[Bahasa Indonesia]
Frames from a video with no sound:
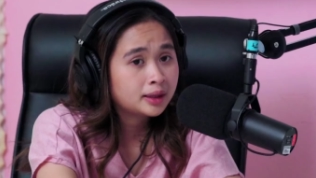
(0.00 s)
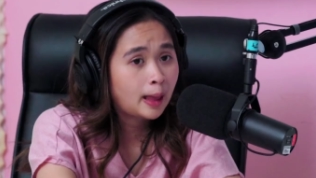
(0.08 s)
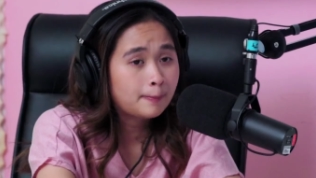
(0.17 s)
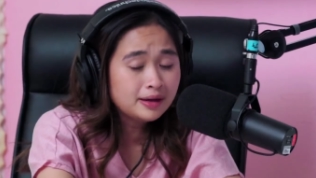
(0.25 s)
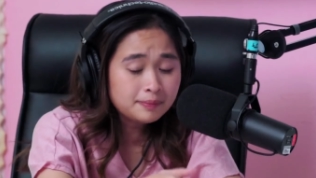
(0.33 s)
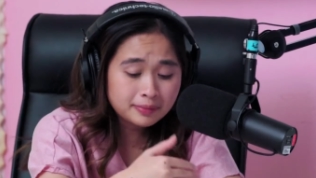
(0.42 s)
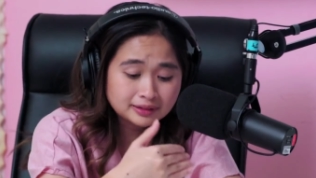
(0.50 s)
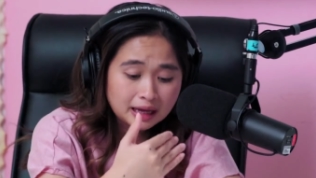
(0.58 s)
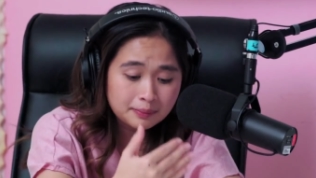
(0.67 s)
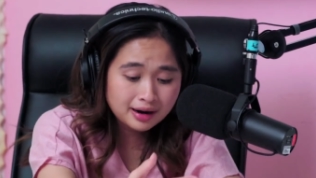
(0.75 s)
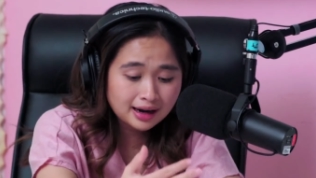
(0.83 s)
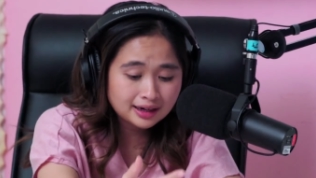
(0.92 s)
tapi
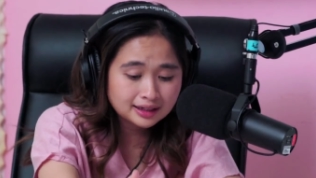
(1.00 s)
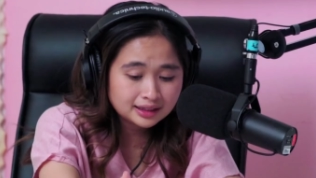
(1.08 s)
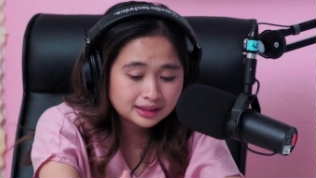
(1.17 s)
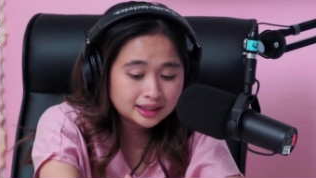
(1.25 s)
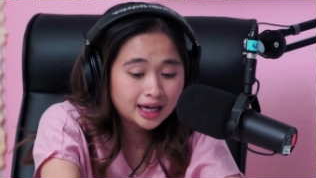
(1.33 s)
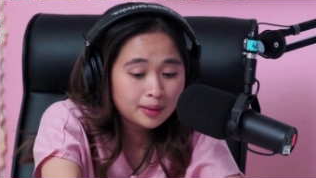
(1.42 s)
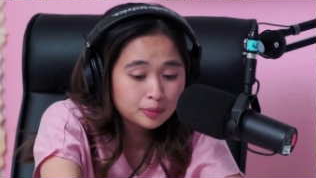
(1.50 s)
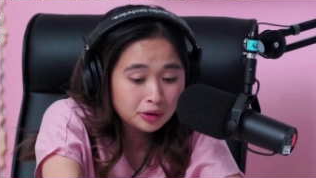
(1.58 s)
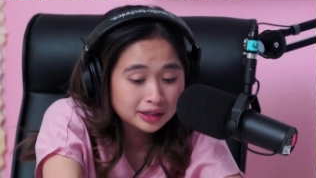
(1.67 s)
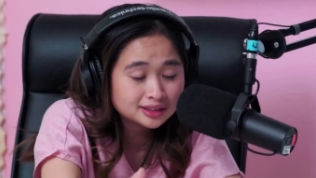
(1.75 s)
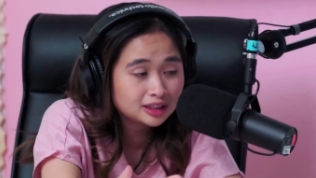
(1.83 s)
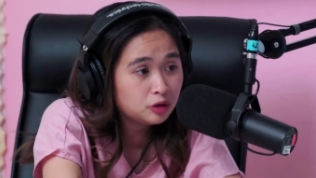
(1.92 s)
pertama kali kamu
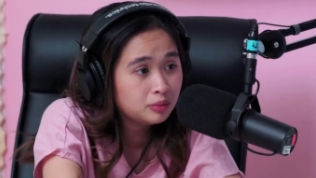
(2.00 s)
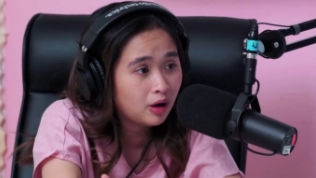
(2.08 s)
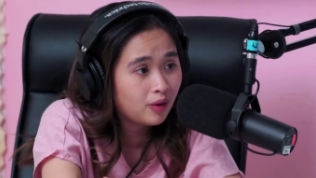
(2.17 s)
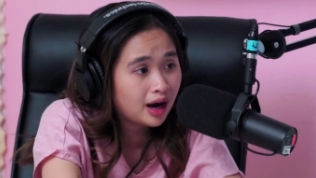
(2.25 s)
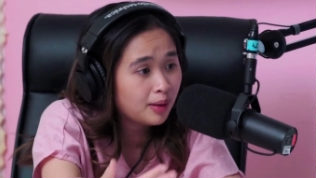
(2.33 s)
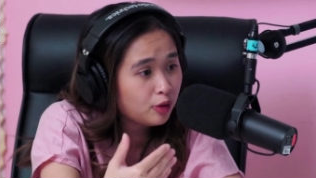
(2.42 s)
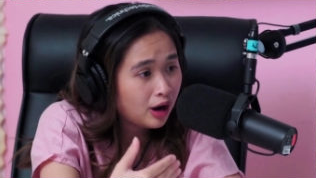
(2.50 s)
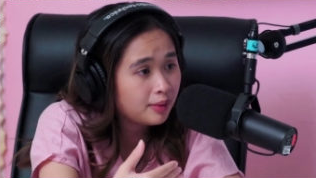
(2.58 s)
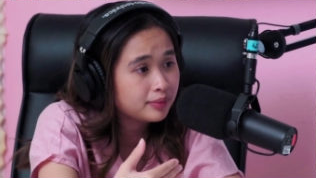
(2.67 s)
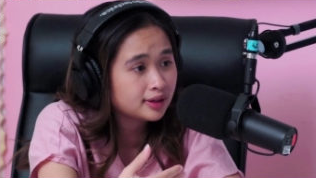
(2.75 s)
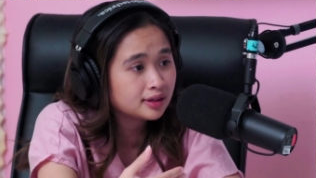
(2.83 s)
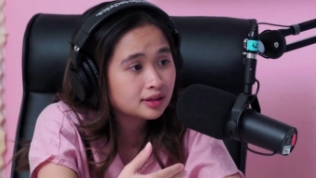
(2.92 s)
kasih tahu bahwa kamu
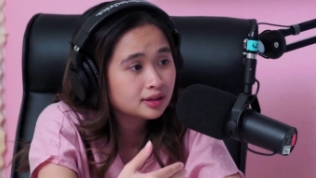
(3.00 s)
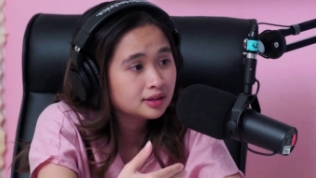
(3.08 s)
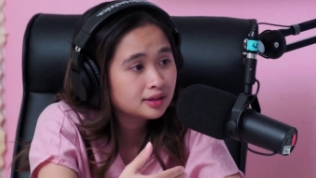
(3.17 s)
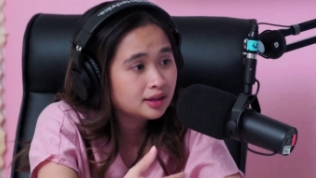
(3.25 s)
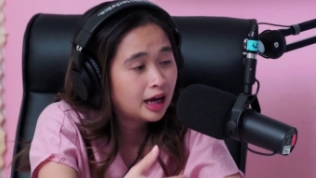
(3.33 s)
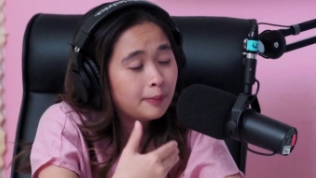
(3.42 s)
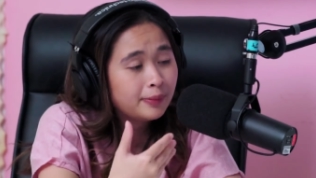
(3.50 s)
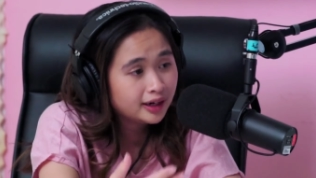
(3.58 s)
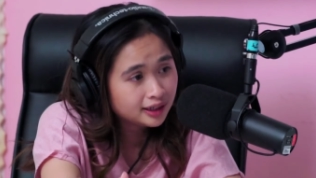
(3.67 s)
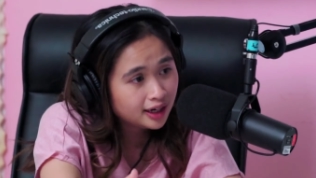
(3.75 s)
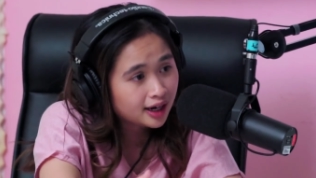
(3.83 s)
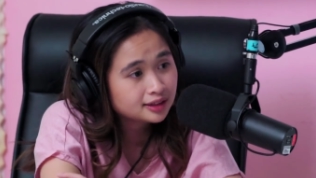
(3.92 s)
hamil apa
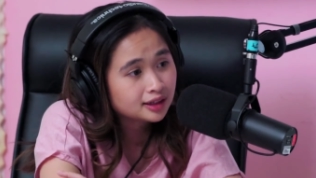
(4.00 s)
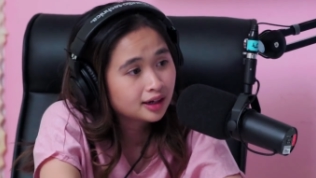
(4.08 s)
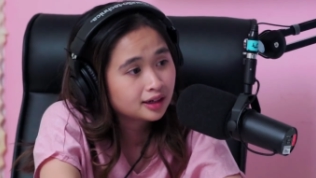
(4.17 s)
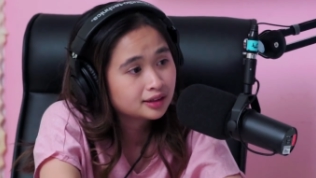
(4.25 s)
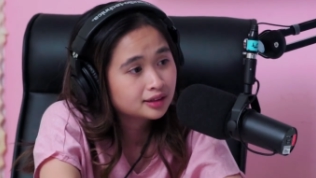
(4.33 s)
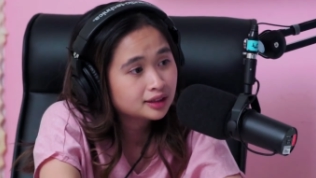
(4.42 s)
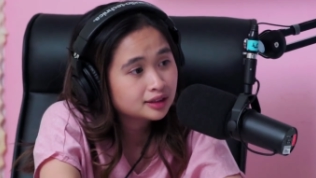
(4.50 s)
yang dia katakan